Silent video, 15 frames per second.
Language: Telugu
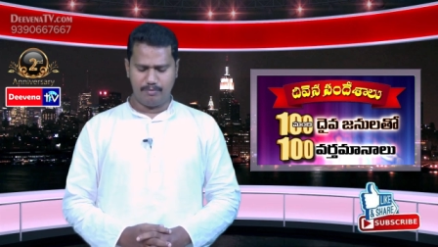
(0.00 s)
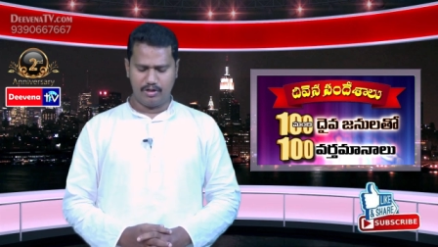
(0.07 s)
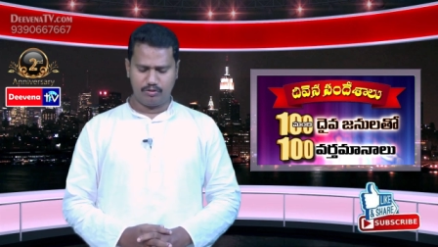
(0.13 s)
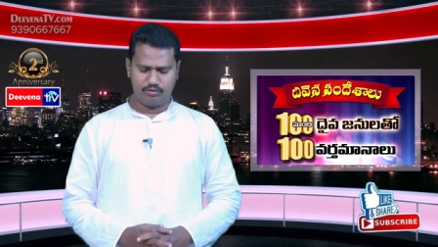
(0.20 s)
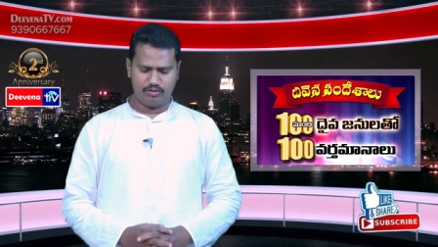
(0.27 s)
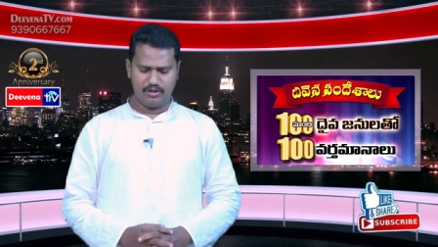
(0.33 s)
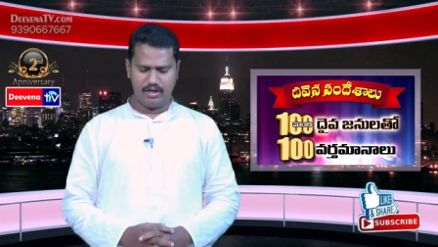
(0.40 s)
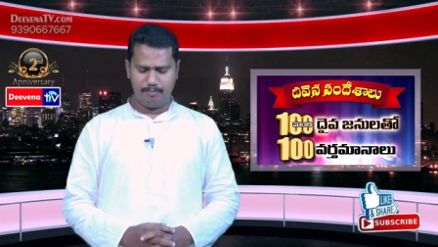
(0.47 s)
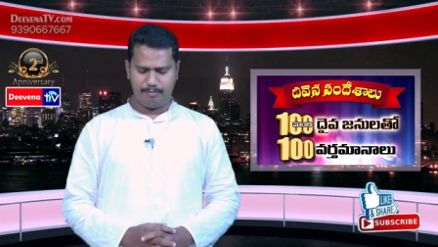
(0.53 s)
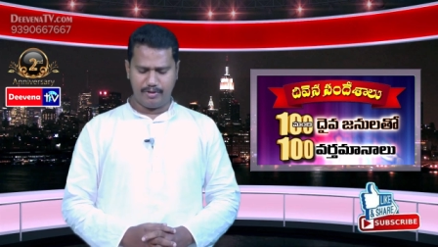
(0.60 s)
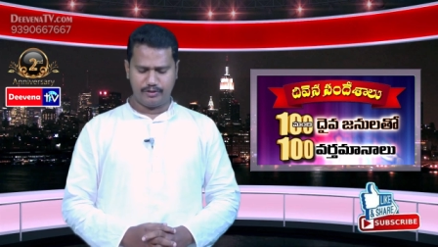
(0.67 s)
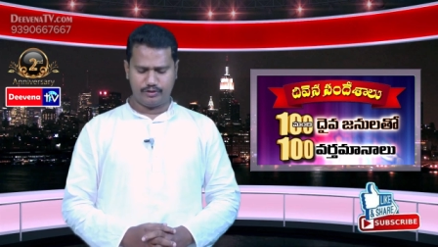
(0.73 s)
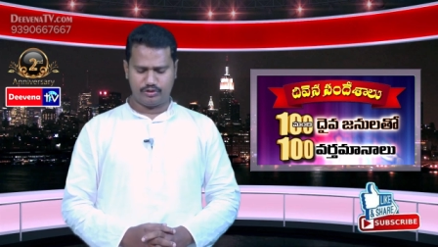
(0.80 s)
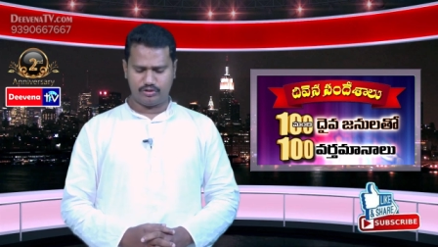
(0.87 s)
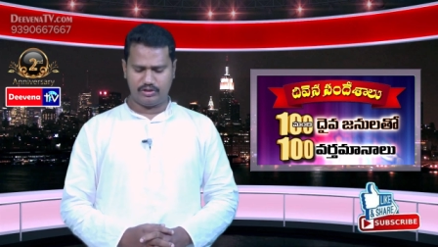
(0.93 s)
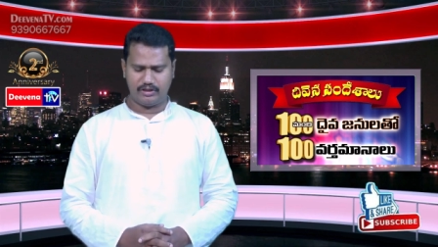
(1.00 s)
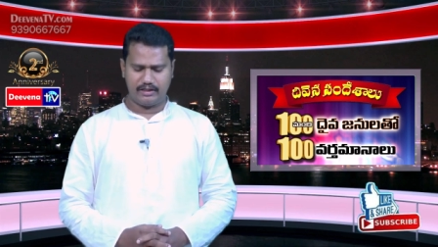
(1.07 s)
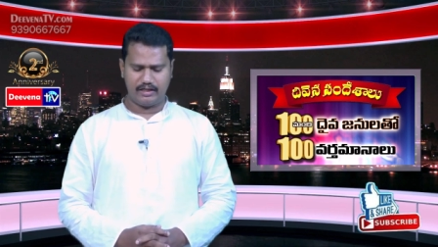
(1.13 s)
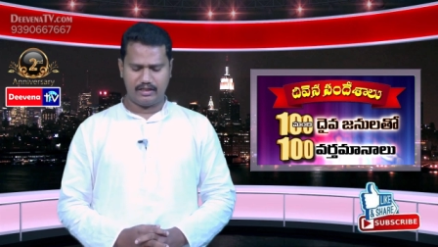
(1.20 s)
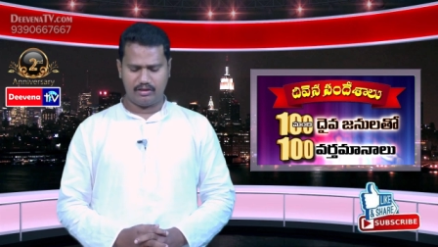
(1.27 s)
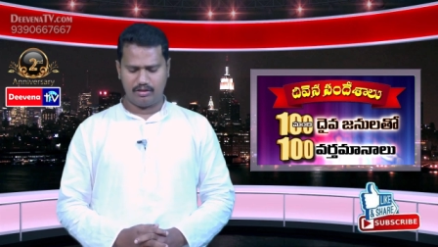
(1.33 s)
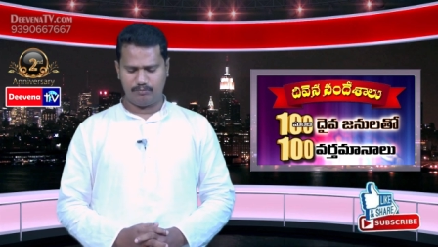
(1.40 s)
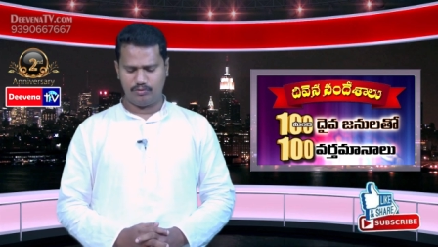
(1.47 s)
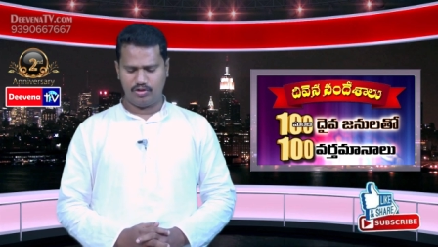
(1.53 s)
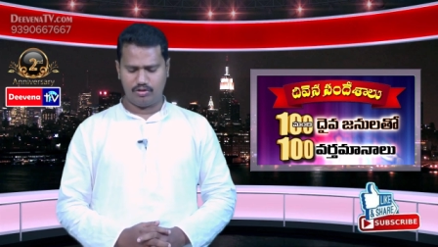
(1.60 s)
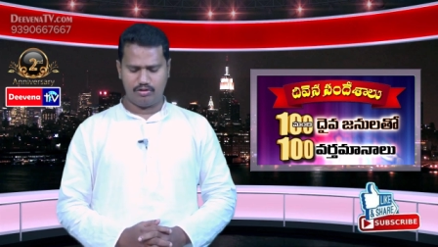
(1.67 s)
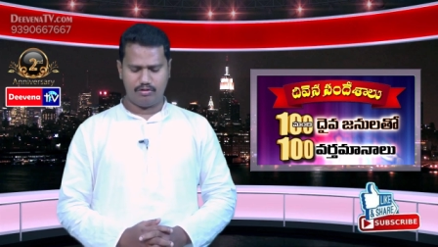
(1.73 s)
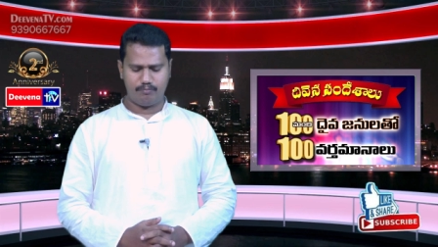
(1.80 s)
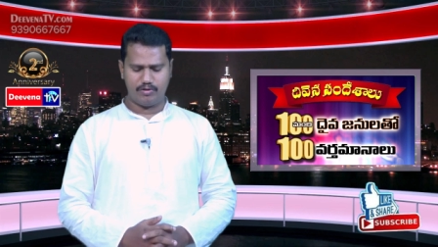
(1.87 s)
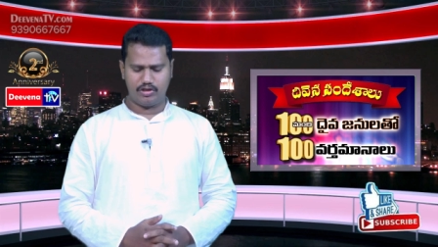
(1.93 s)
మనకున్న పరిశుద్ధ
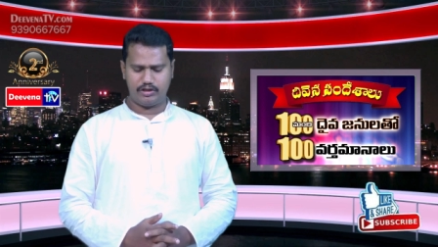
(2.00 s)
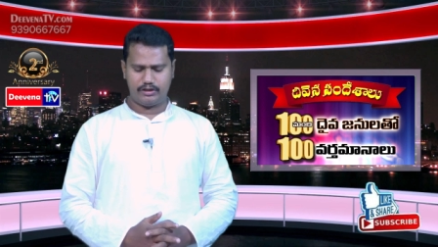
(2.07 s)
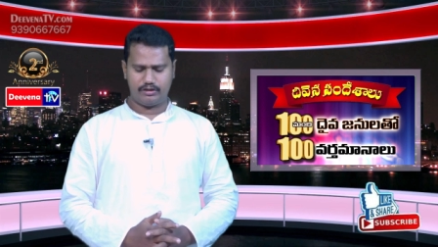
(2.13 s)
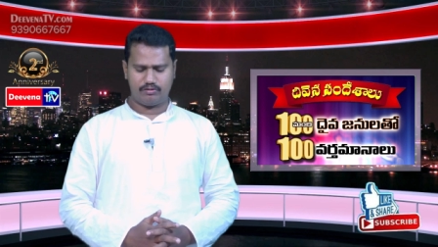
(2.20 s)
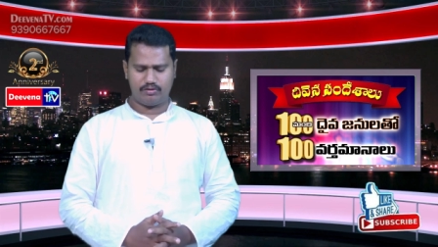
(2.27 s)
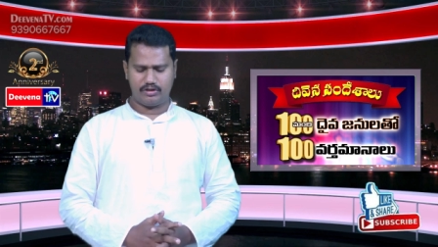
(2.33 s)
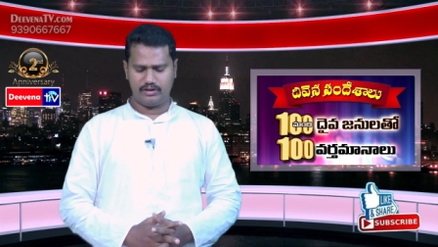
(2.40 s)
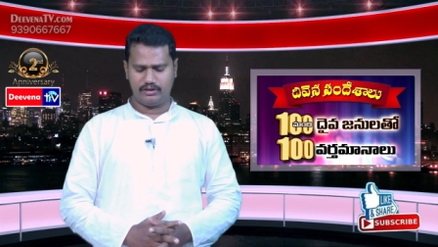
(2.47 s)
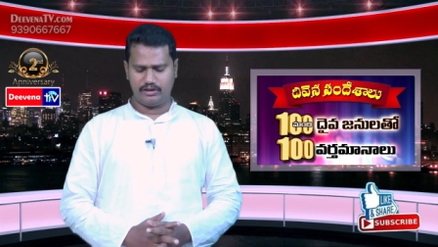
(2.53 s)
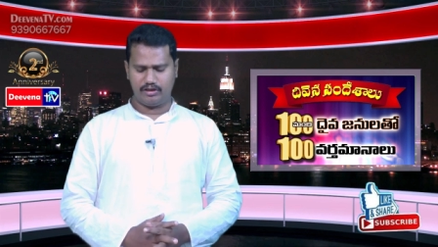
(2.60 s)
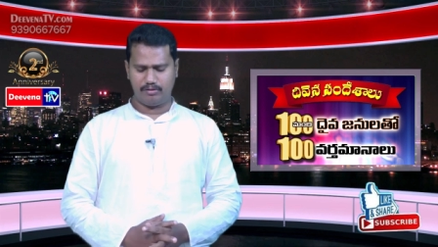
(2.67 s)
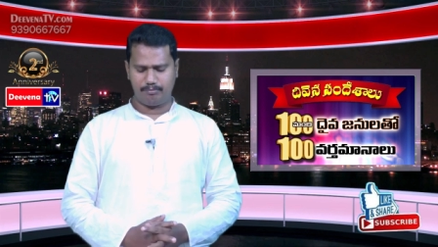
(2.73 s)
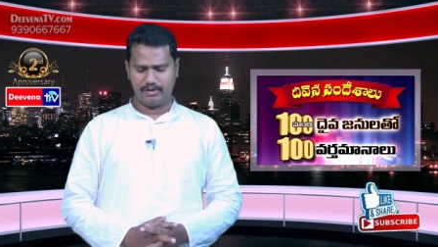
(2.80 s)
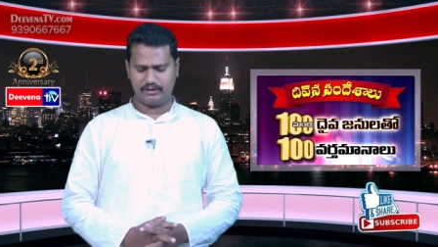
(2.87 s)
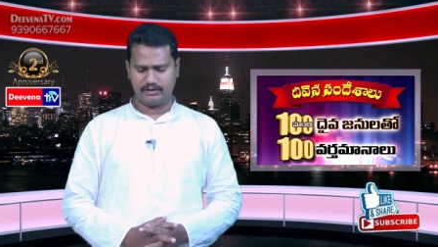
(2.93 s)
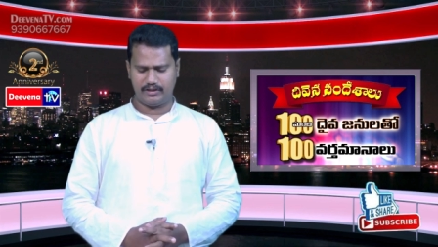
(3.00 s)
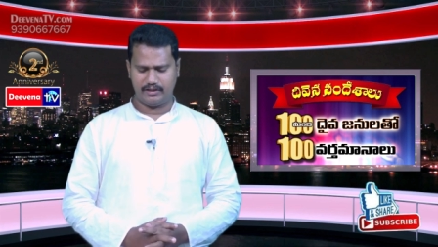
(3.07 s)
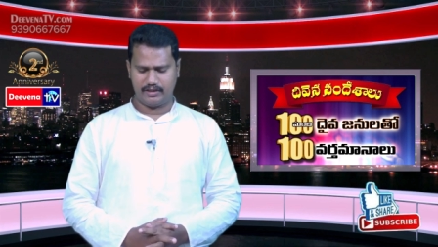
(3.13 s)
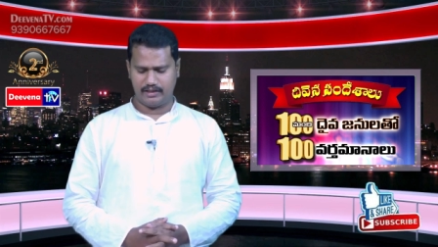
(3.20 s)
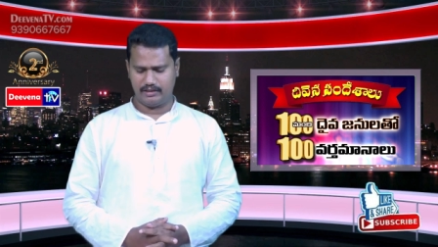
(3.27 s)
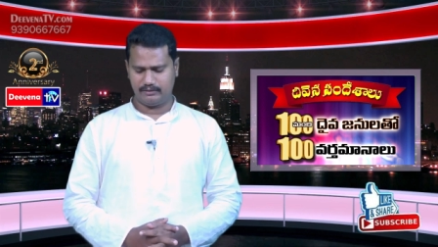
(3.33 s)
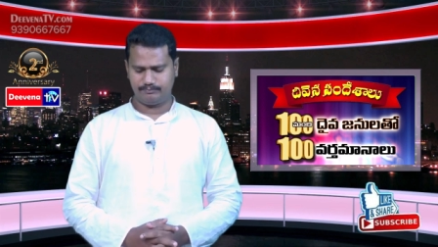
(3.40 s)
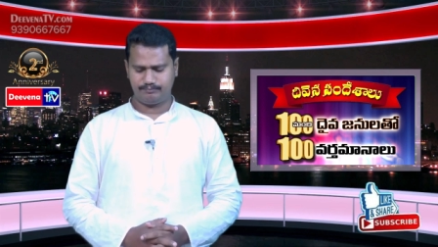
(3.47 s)
గ్రంథంలో మొదటి కొరింతీలు పత్రిక